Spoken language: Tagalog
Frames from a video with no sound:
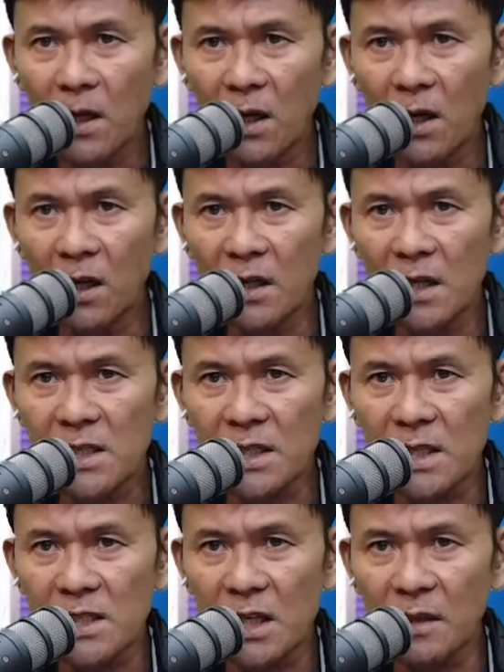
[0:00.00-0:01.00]
ang
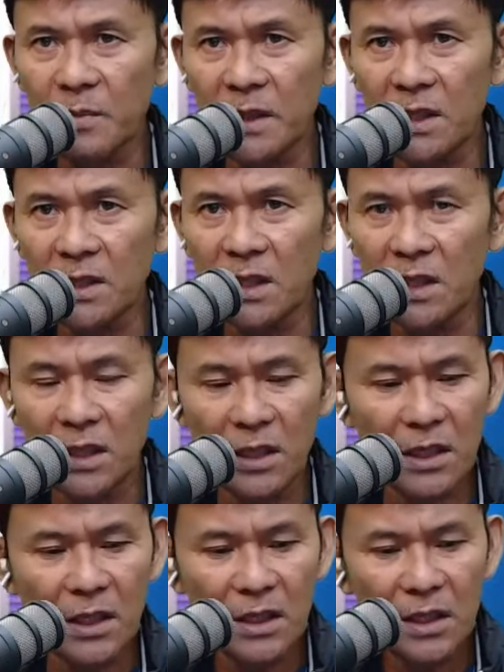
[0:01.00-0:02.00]
sinasabing
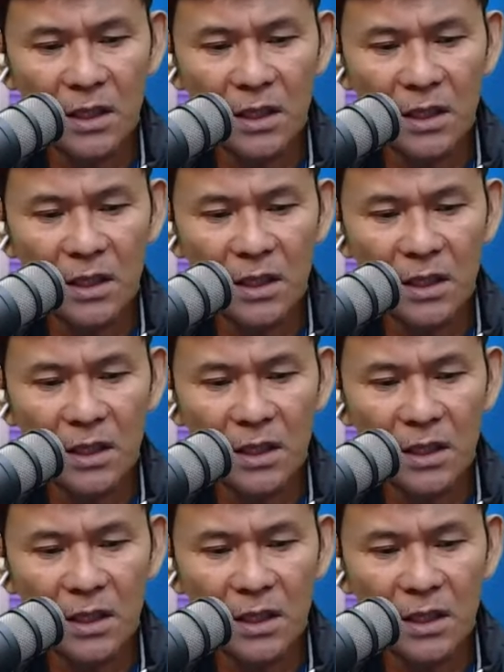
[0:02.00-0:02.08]
uh,